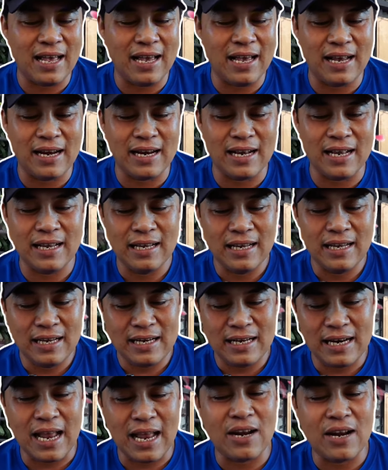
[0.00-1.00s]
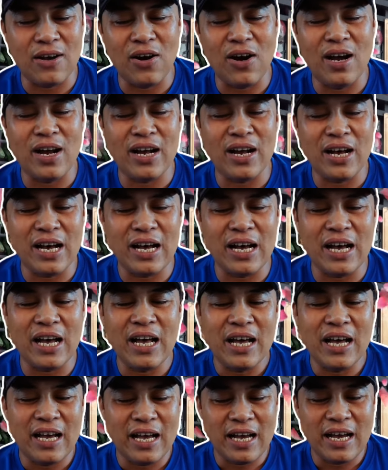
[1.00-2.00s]
là, là nó à,
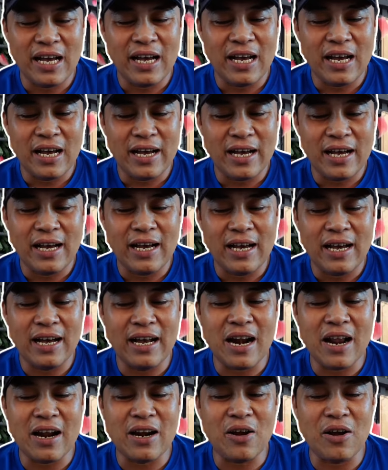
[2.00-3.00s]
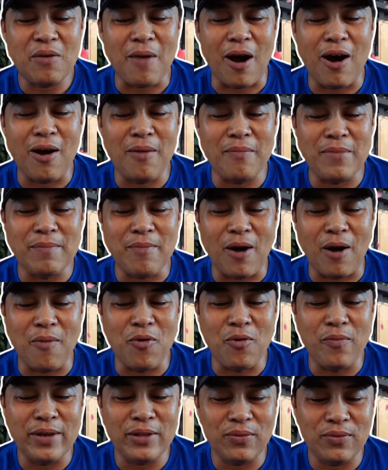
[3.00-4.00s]
à nó bỏ bị bỏ
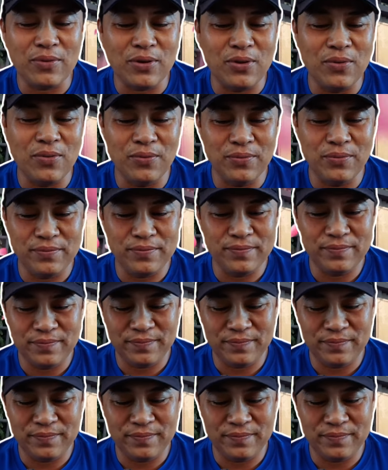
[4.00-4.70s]
mùi mấy thuốc lú